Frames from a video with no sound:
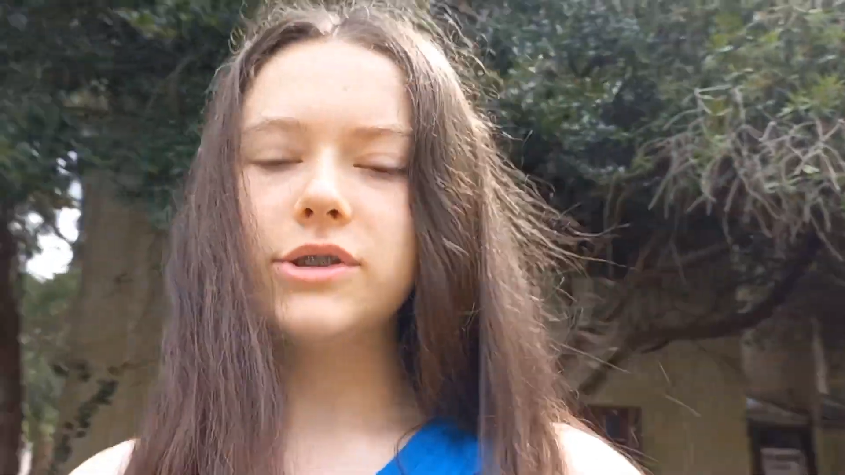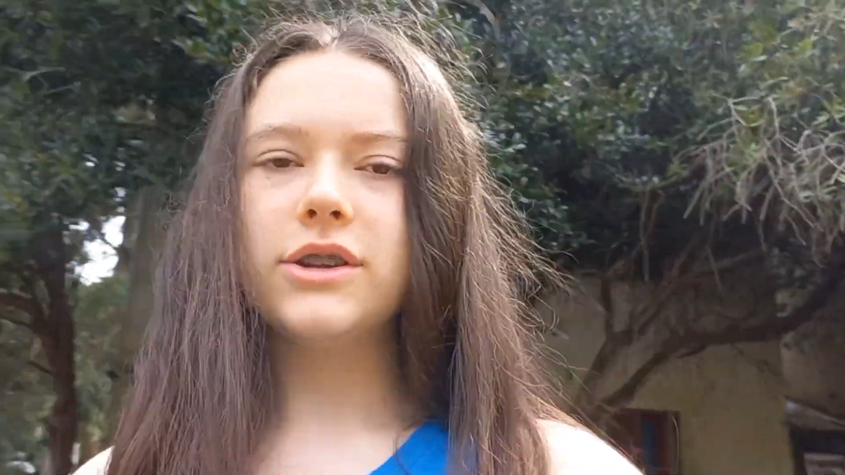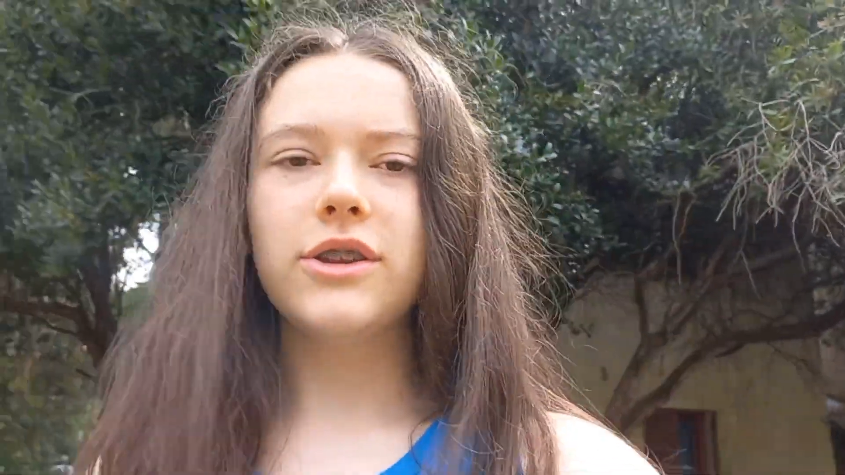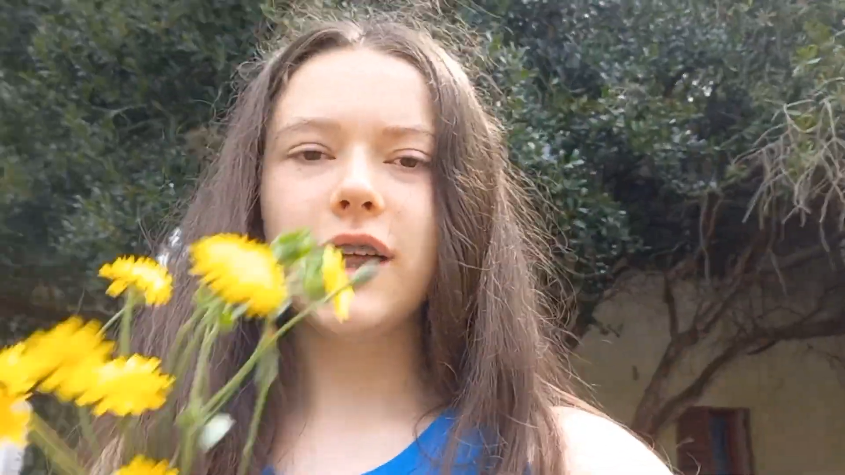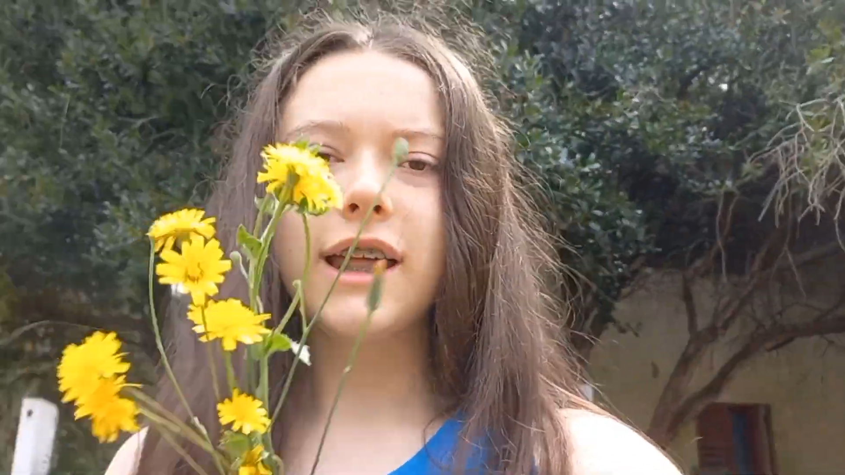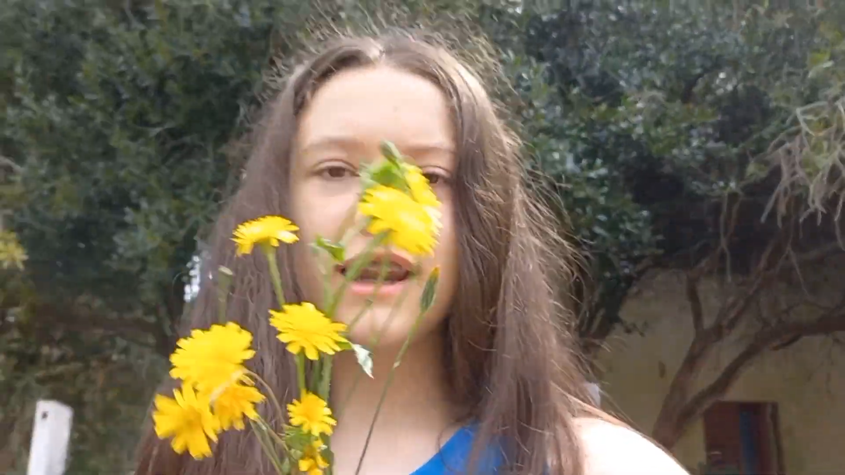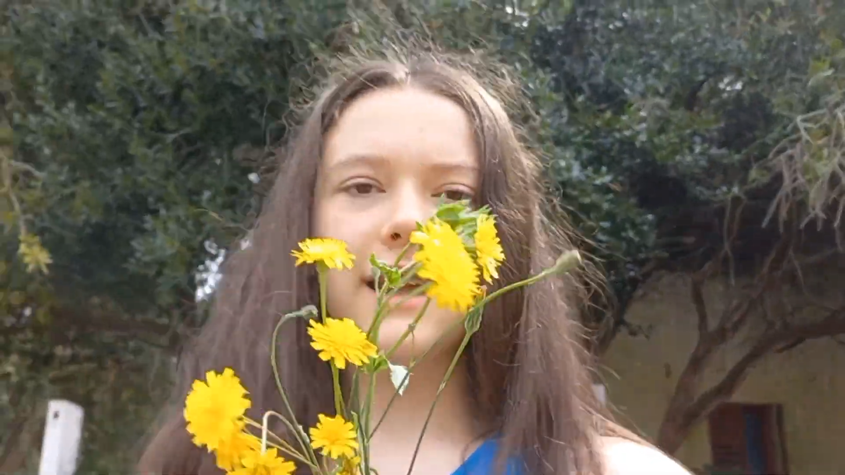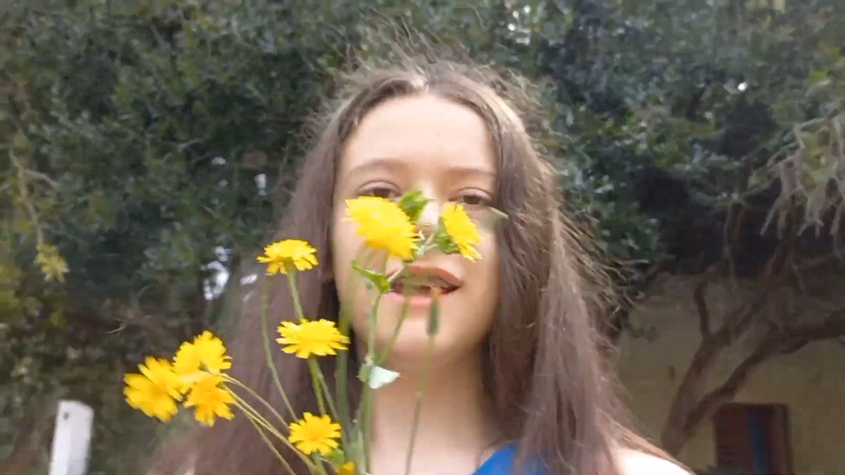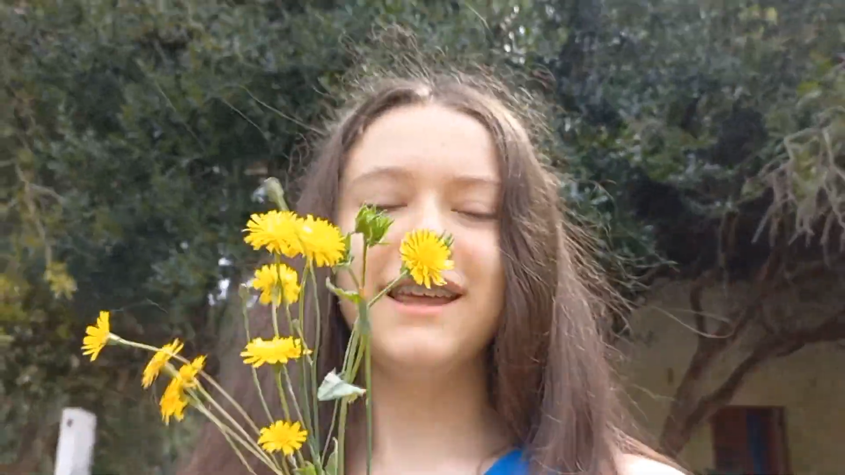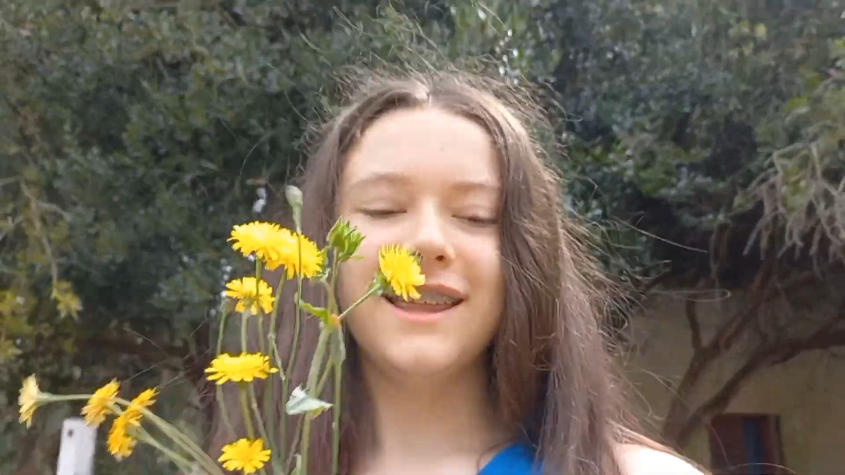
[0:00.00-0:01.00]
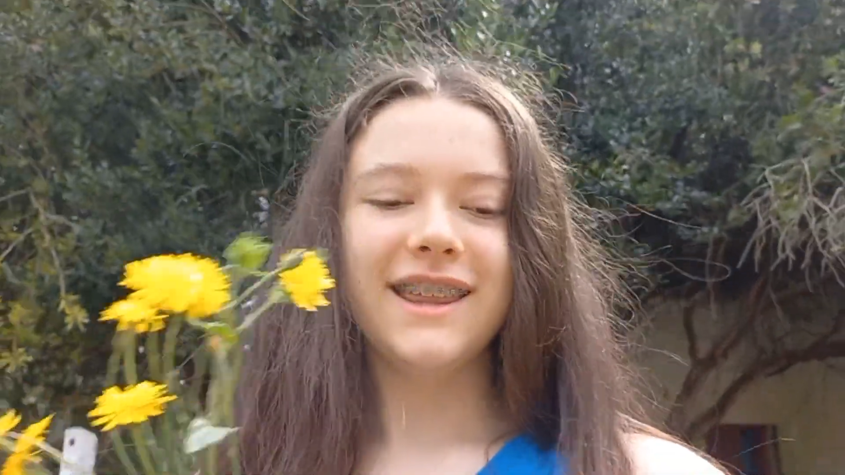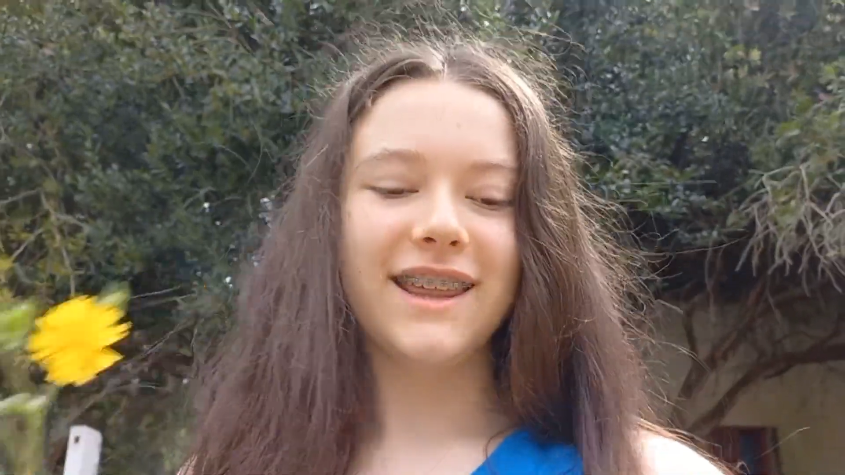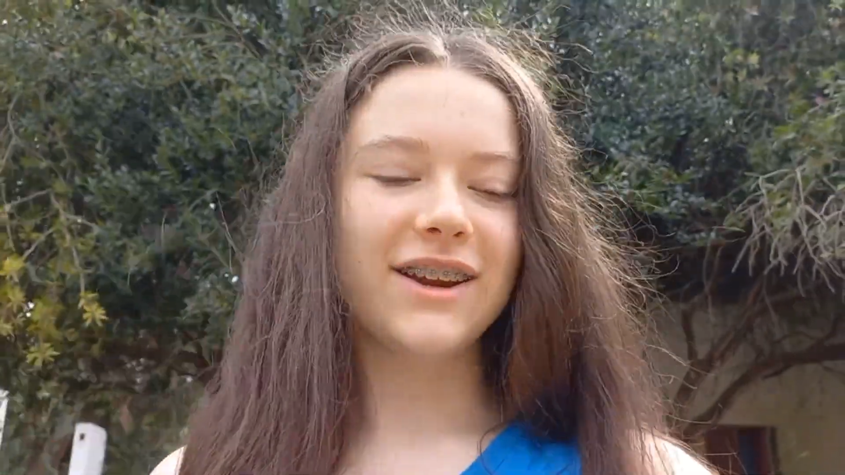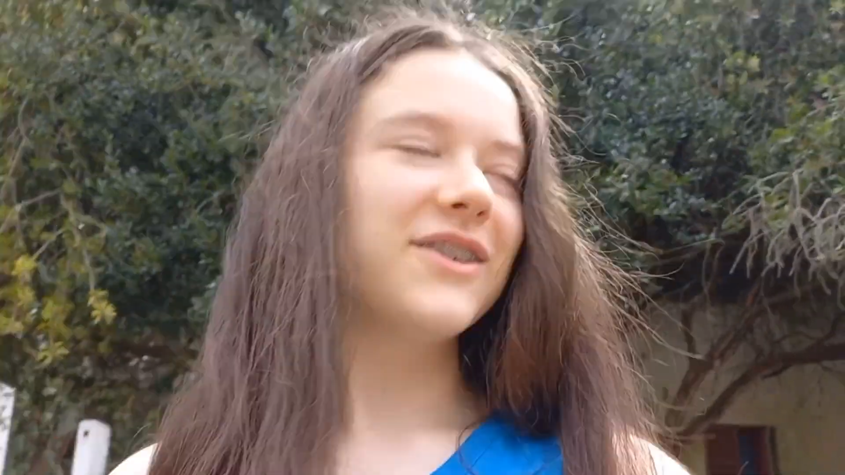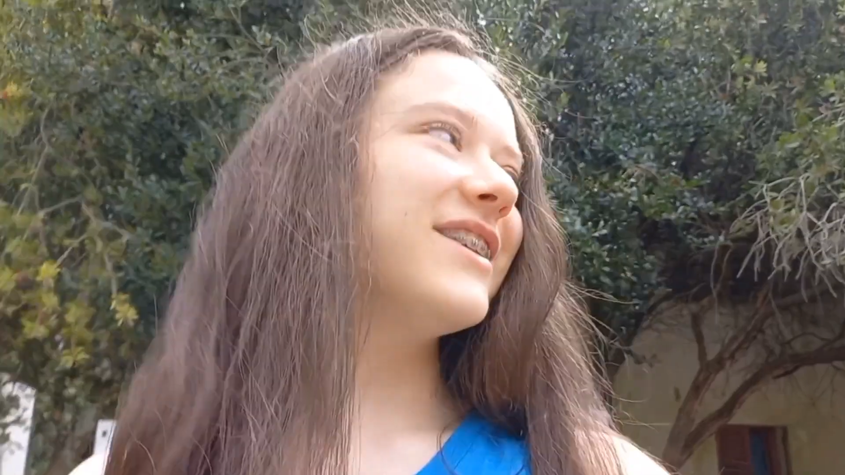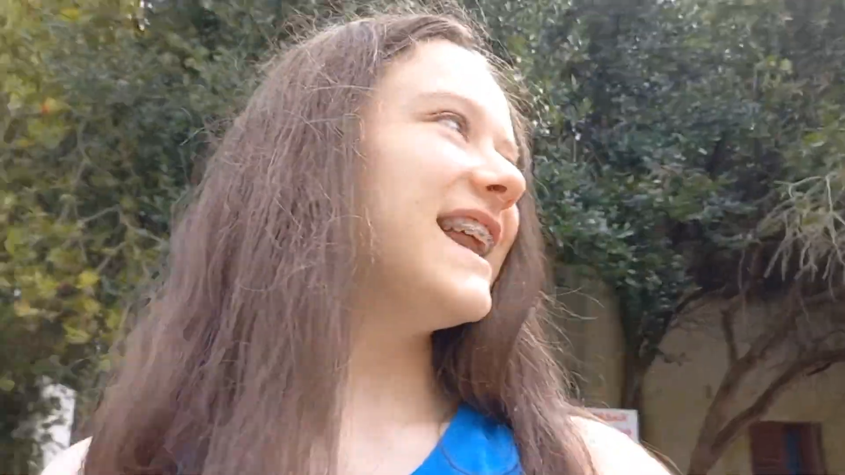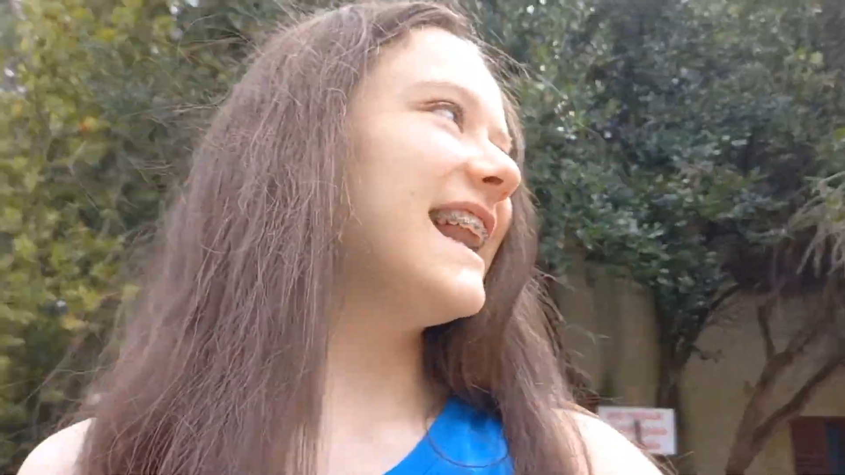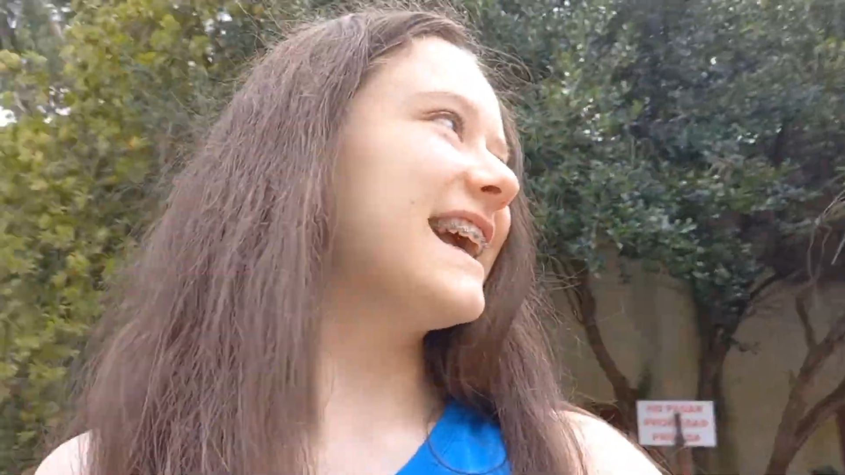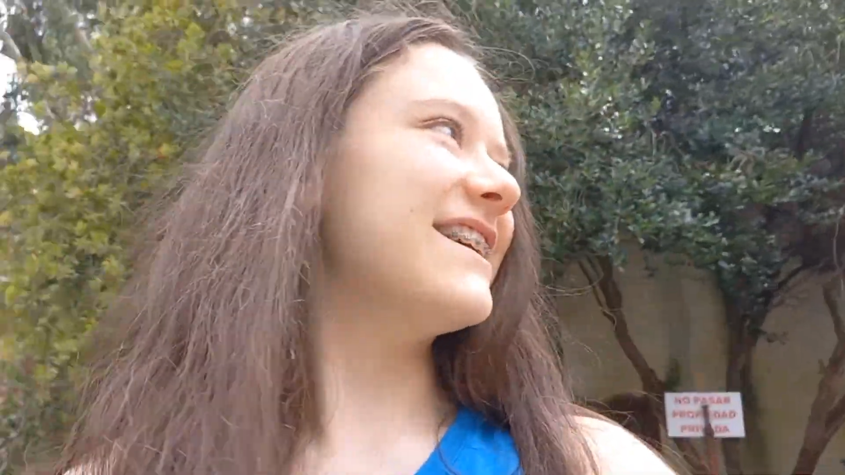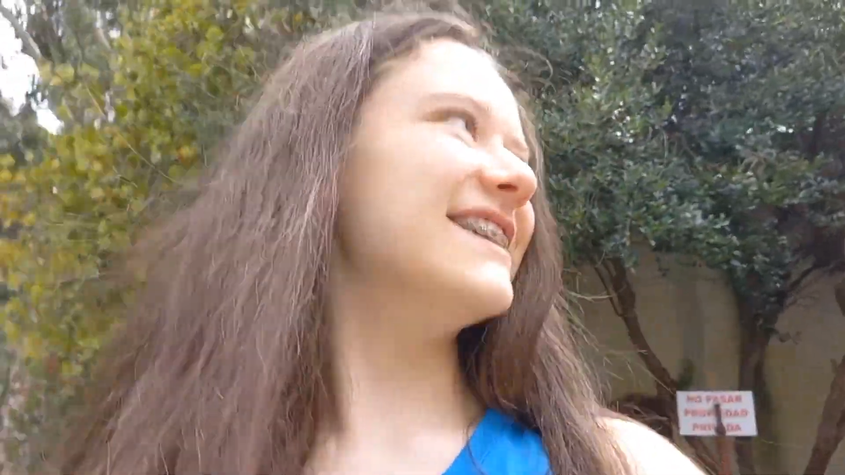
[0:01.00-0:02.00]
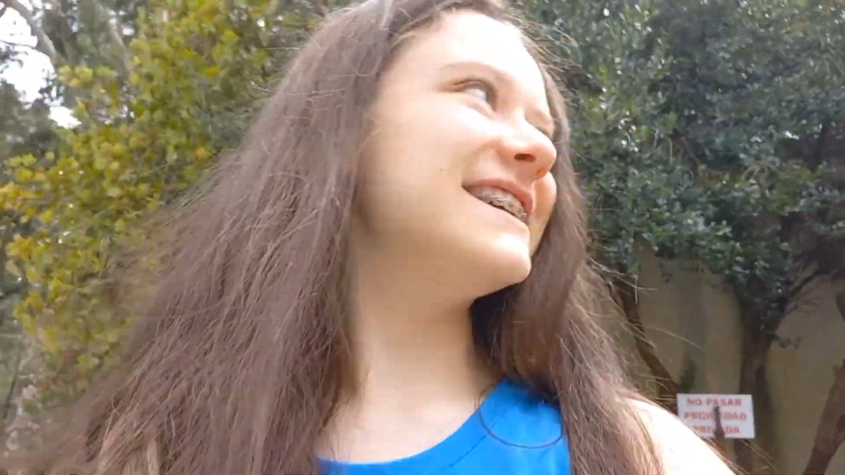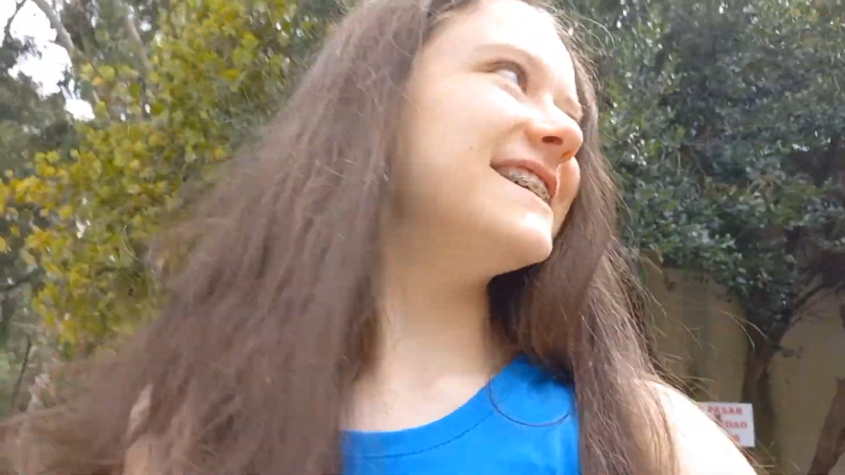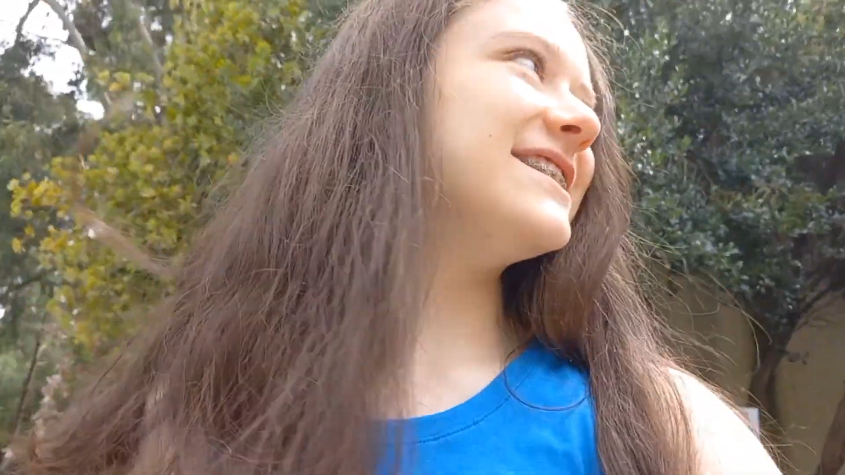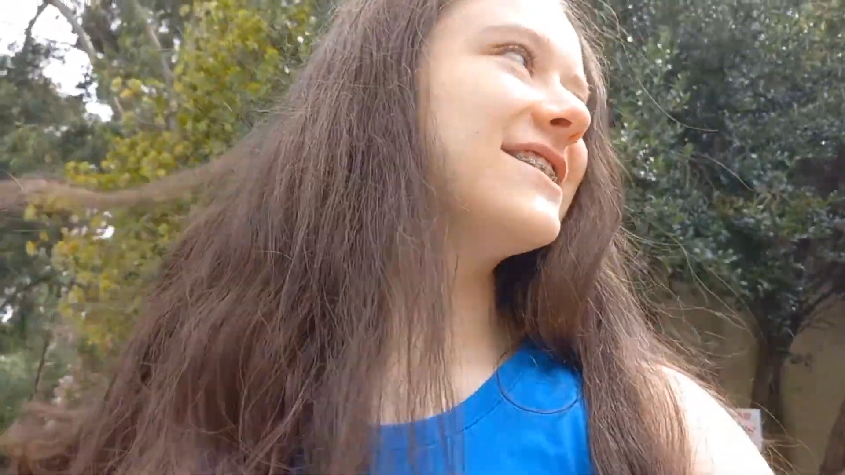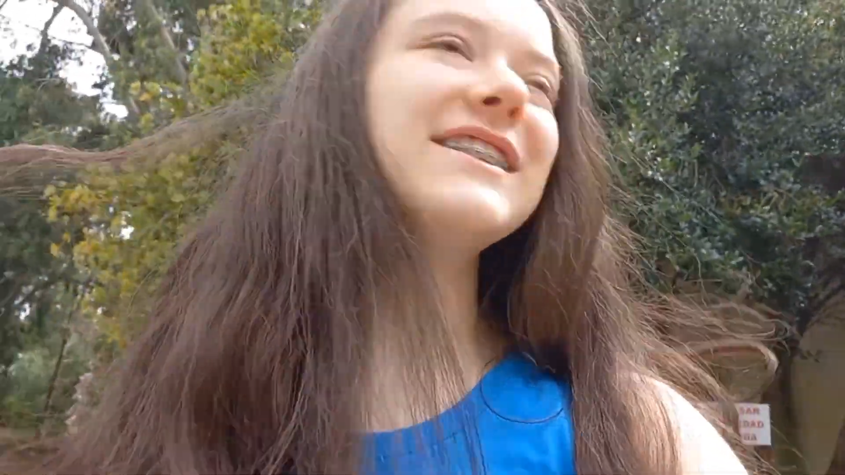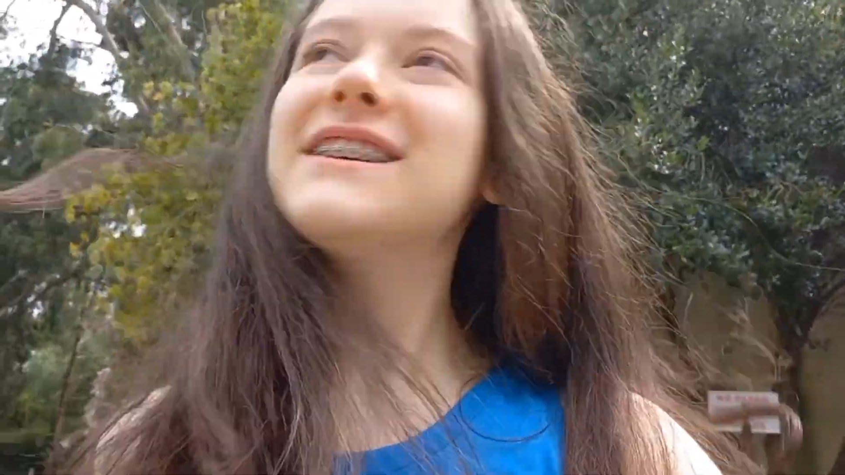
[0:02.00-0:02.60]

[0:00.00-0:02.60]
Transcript: yendo a darle de comer al caballito